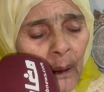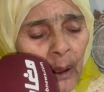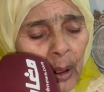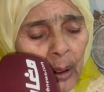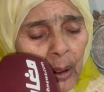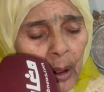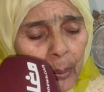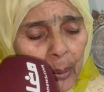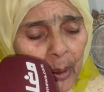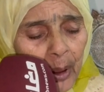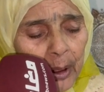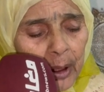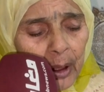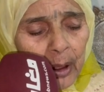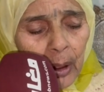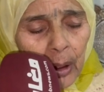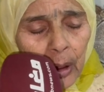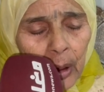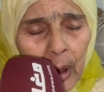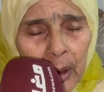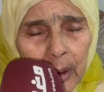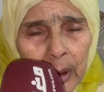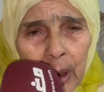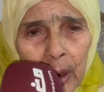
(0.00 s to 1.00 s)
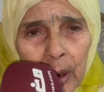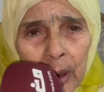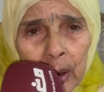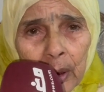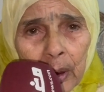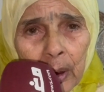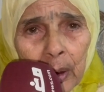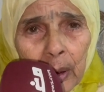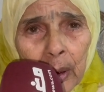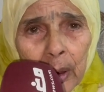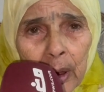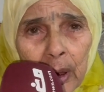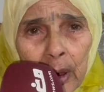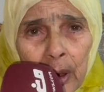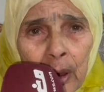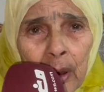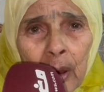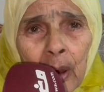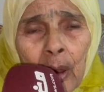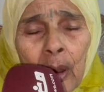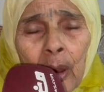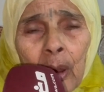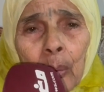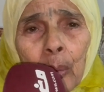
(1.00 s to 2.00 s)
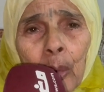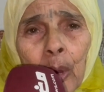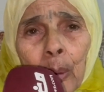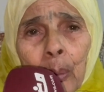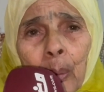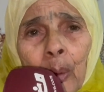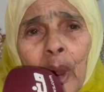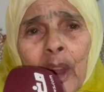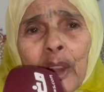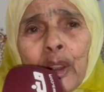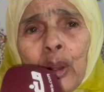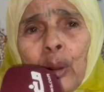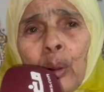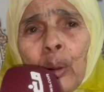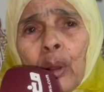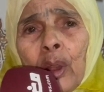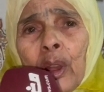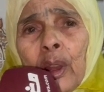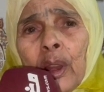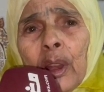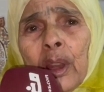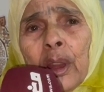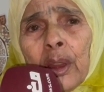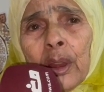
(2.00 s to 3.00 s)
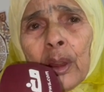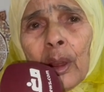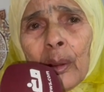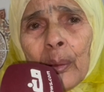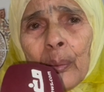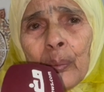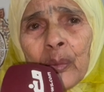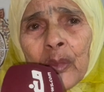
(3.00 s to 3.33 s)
دابا هذاك النهار دقيت عليه ما بغاش يحل عليا